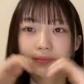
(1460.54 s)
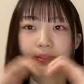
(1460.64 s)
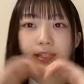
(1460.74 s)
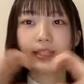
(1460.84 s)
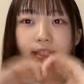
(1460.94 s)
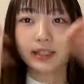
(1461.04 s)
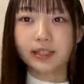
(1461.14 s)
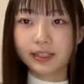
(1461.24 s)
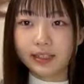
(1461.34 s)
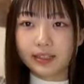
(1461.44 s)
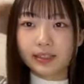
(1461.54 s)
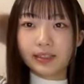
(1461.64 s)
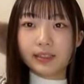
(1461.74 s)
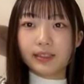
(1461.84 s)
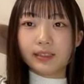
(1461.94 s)
やった
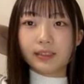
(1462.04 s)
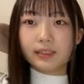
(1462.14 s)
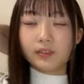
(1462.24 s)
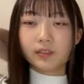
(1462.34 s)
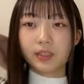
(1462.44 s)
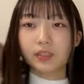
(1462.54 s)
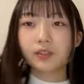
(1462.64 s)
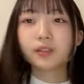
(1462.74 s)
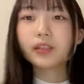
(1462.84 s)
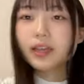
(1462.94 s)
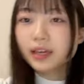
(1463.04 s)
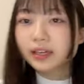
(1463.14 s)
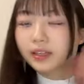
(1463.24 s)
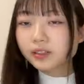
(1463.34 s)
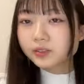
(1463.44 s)
総選挙ね
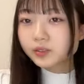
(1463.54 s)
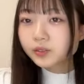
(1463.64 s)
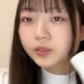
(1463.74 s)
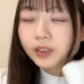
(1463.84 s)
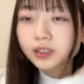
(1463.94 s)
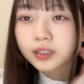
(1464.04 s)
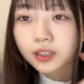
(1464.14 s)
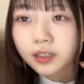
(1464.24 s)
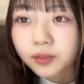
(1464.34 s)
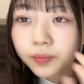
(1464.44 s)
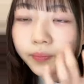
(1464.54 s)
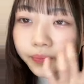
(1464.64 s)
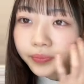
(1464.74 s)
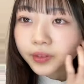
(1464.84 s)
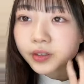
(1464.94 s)
福岡でしたっけ
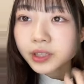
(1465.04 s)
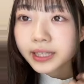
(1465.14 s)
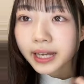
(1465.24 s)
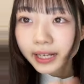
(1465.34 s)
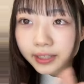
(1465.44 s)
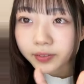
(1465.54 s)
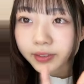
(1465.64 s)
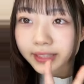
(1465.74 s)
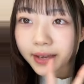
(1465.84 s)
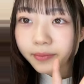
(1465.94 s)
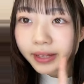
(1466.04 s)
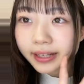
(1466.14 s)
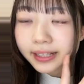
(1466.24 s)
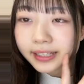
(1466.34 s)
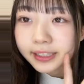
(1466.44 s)
クッキーありがとうござい
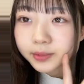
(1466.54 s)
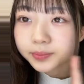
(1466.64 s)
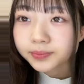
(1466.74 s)
ます